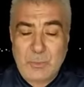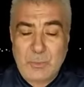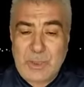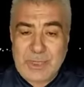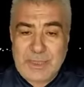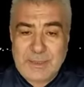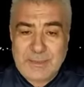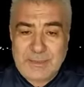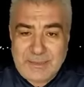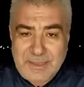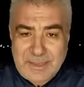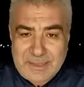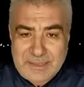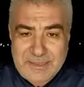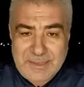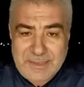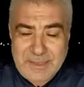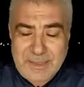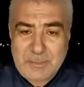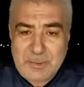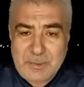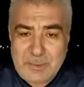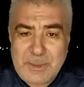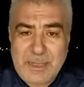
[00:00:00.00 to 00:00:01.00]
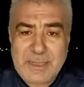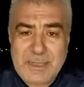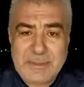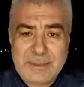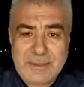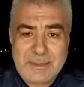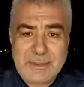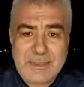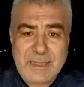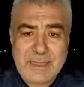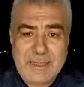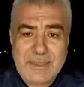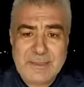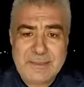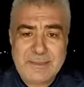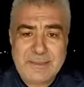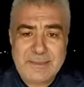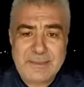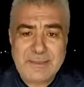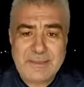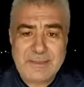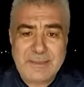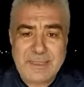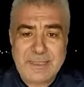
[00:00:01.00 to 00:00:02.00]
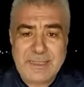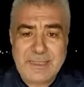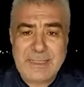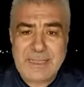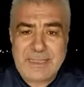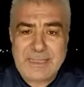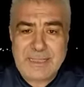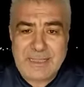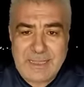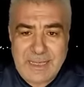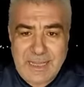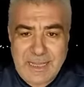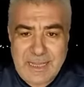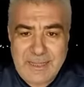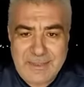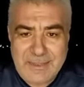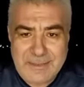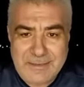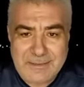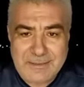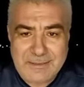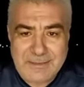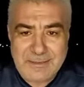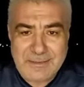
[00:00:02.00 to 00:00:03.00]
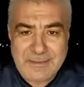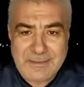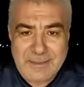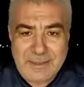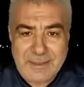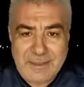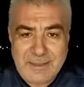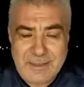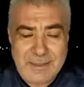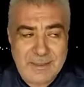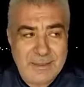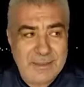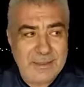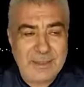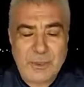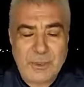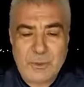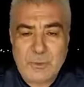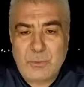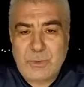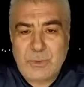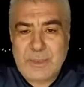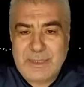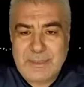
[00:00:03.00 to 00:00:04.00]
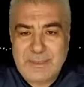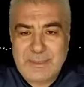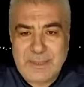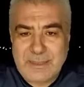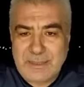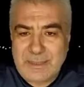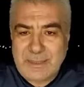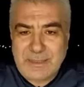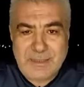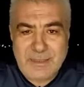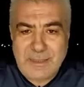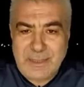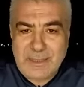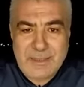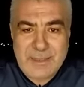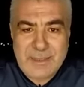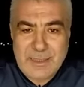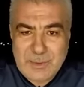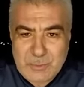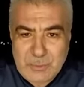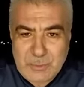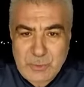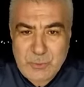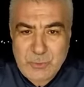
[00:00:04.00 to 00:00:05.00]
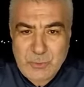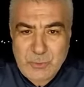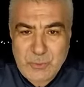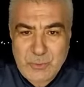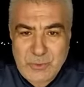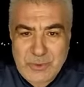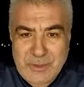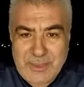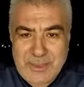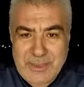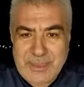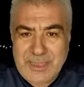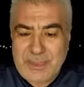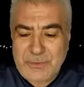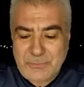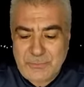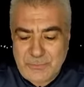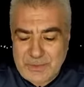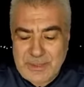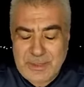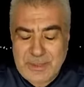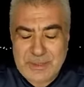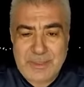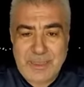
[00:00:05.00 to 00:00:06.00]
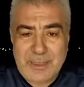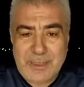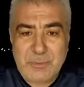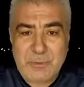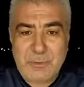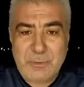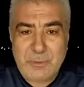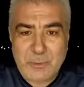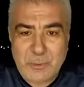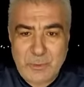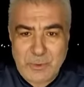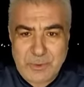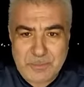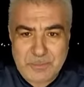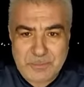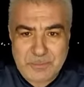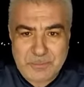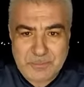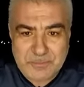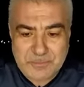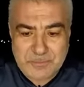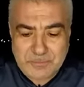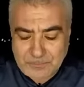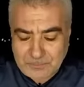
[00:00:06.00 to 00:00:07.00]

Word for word: وقد يصل ببعض الناس الى الالحاد يقول اذا الله غير موجود كيف يرضى بالظلم